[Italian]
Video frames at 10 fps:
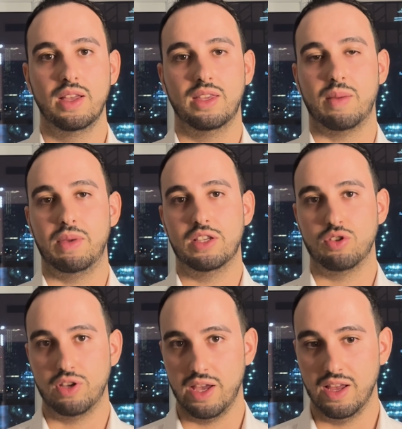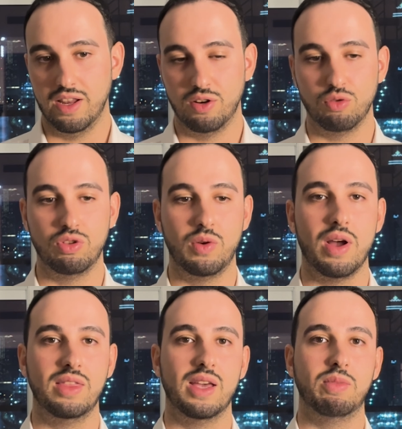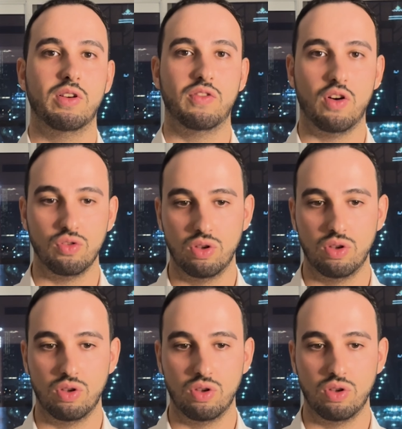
Capisco che non tutti quanti abbiano foto